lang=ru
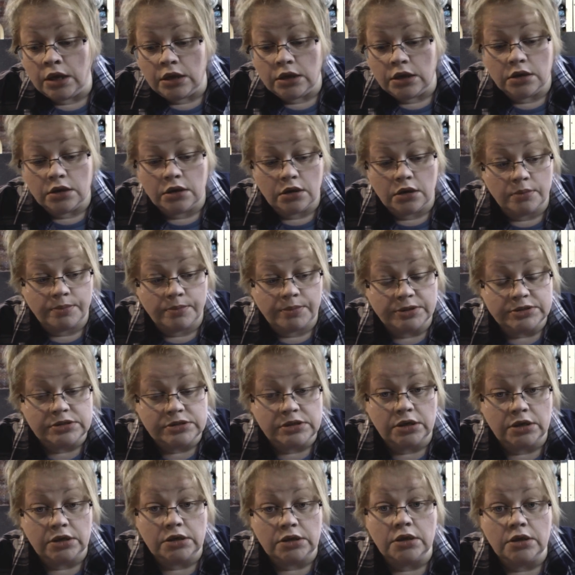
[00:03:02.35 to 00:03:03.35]
А,
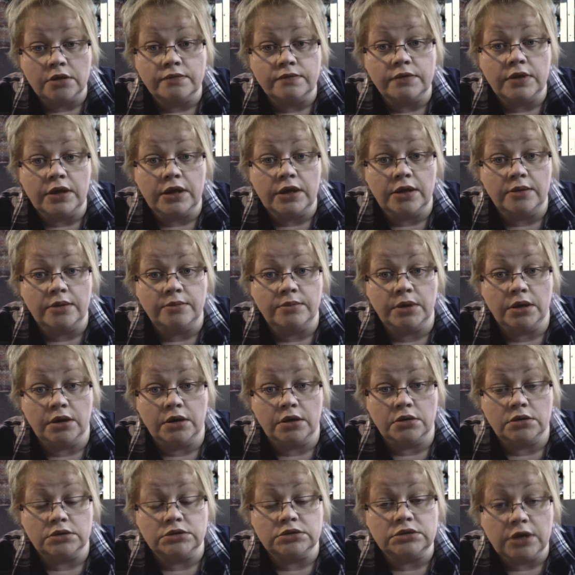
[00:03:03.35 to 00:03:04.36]
последнее
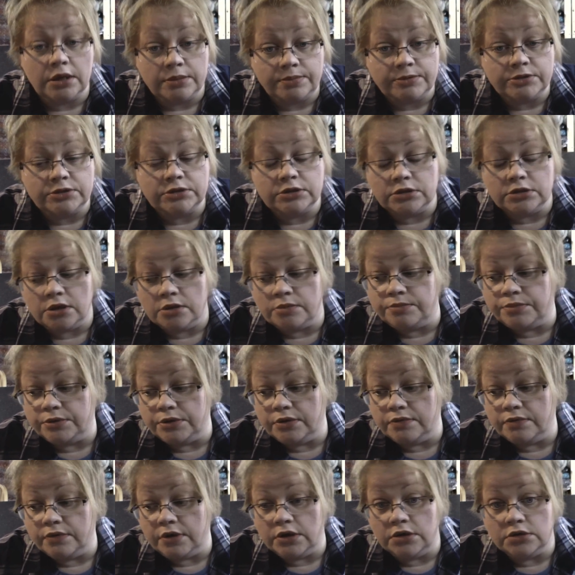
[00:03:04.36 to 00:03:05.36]
время записи там
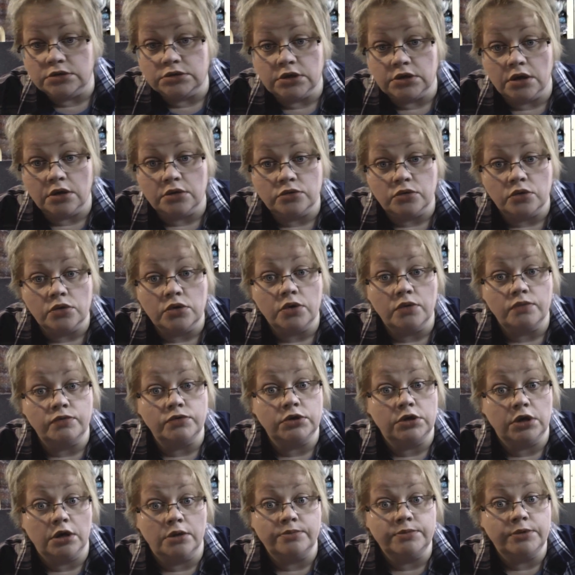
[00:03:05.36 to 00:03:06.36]
появляются, как только
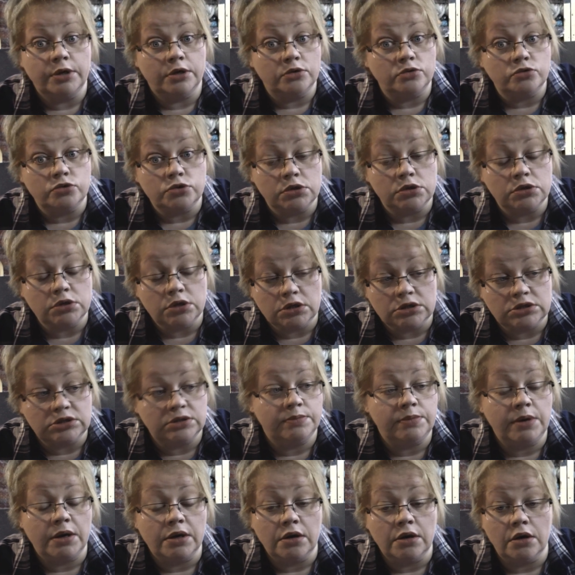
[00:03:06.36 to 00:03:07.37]
вот я обнаружила для
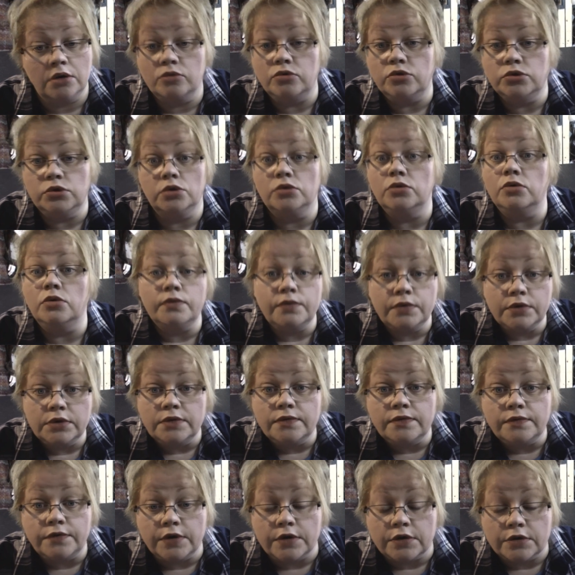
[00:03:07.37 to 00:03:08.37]
себя какой-то новый
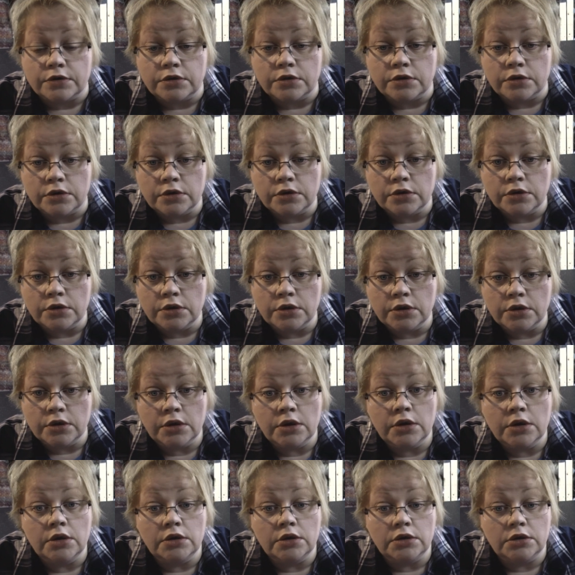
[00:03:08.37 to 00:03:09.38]
эффект.
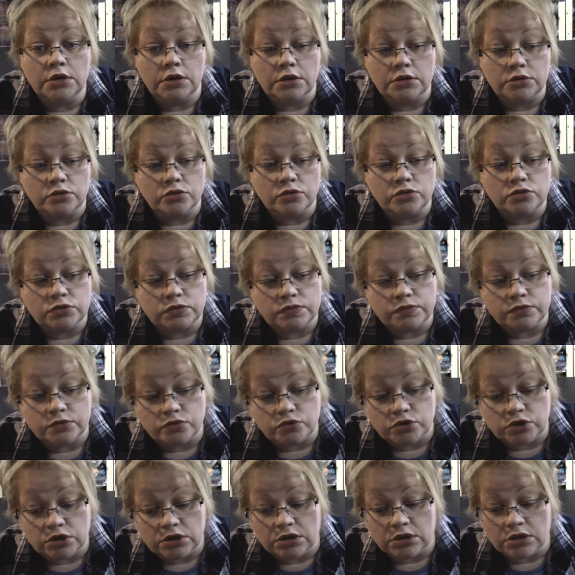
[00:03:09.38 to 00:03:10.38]
Да, то есть вот
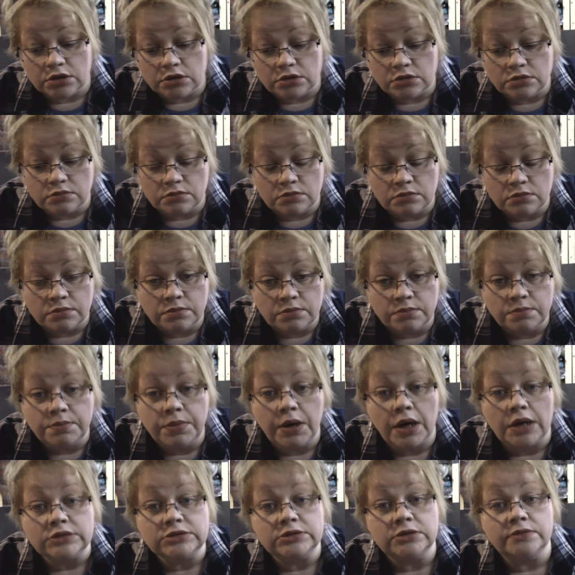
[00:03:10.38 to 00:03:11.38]
уже
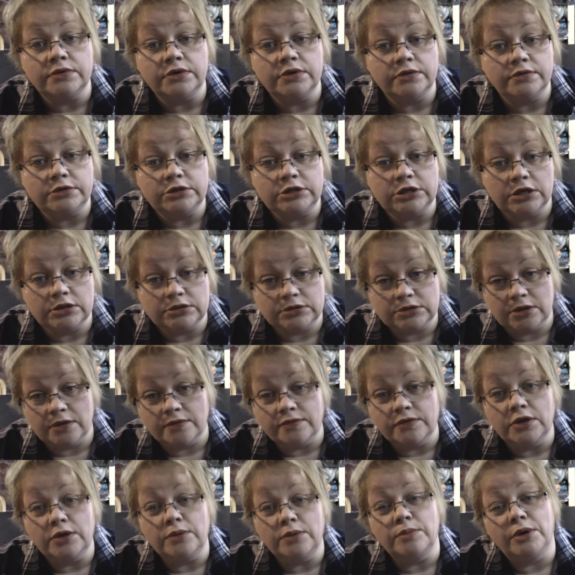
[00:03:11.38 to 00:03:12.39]
базовые все
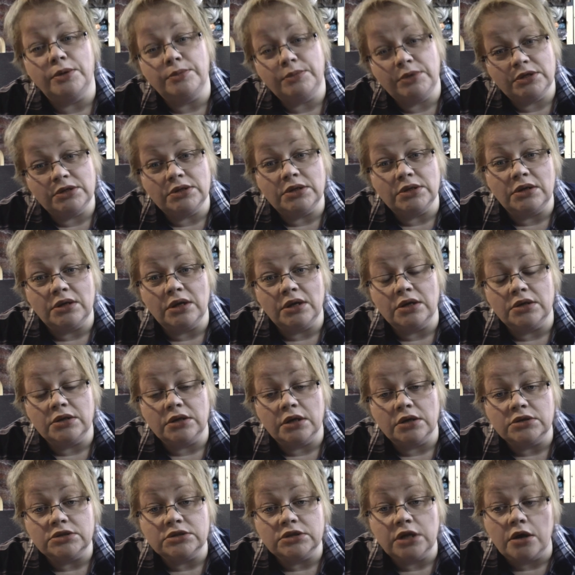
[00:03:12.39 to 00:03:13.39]
основные моменты я и
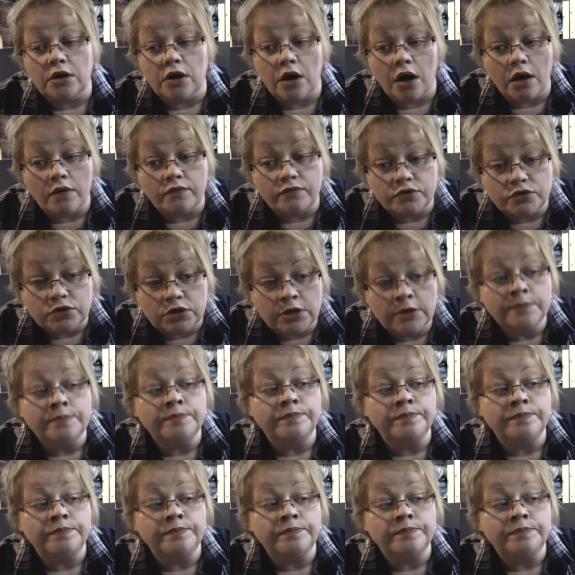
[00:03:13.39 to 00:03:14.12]
так знаю, а вот